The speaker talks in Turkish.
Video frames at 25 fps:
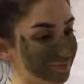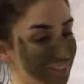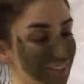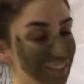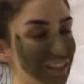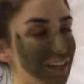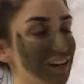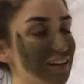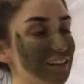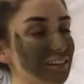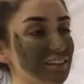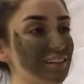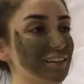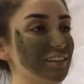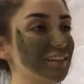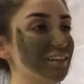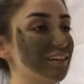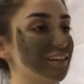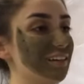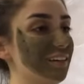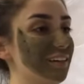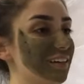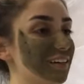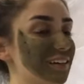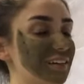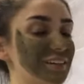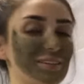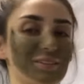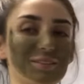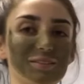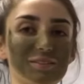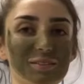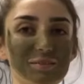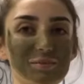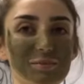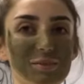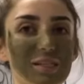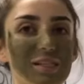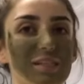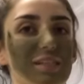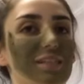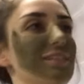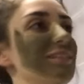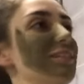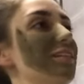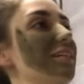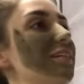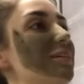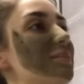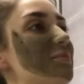Nerede? Bir
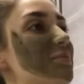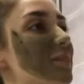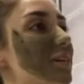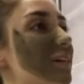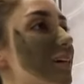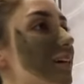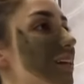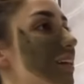ilgi, bir